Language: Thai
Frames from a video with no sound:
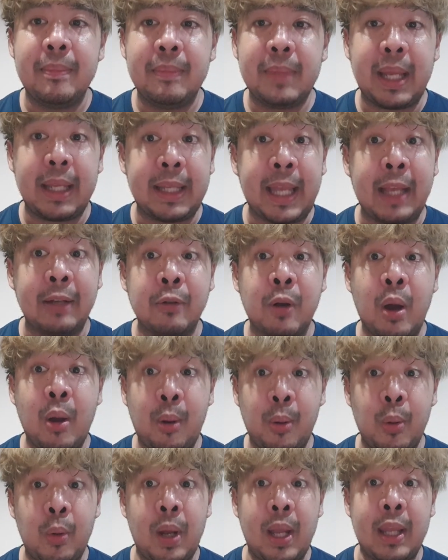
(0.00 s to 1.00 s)
เฮงเฮงว
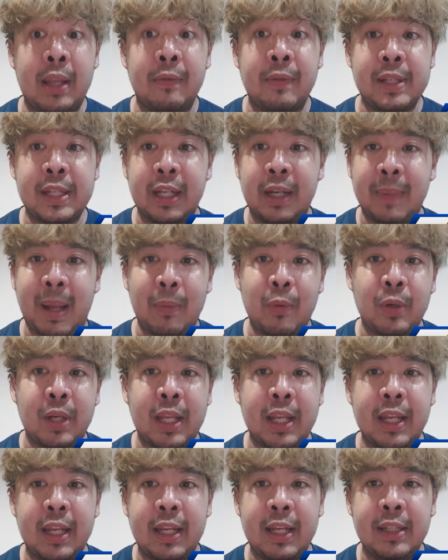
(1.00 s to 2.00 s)
รวยไว้เจอกันใหม่พรุ่ง
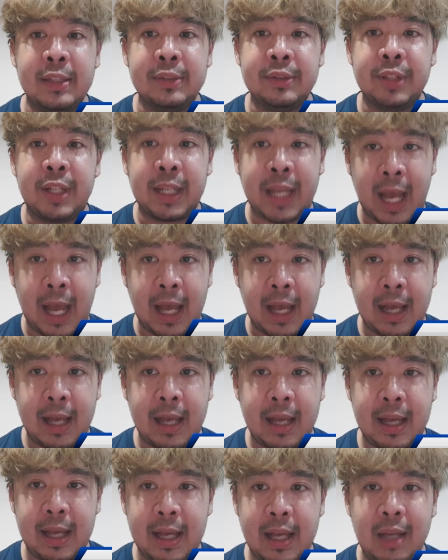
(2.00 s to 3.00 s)
นี้ สวัสดีครั
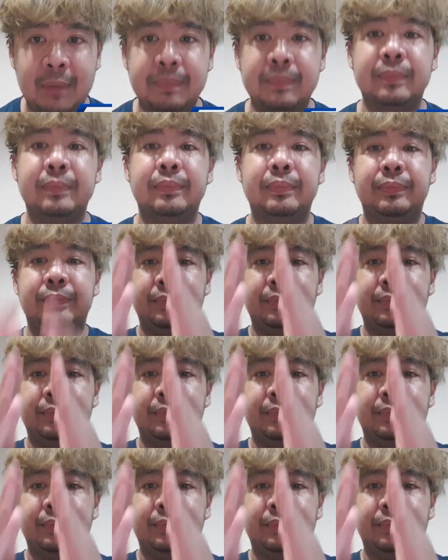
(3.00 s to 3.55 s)
บ